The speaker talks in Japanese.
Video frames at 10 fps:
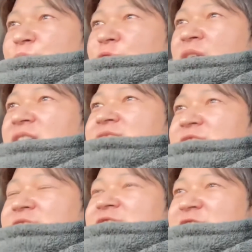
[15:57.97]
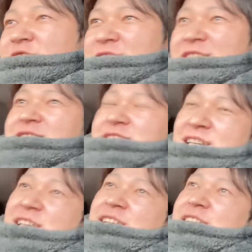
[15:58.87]
もう分かってる、1921
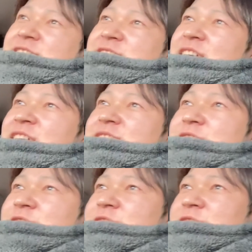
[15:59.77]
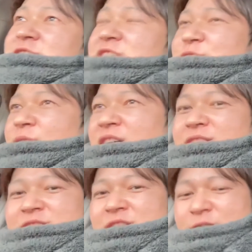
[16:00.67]
で再配達来てんの分
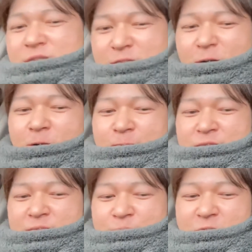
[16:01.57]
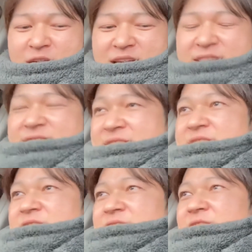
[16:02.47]
かってるけど、もうあえ
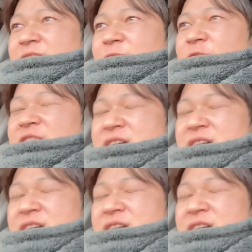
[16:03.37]
て、なんか俺が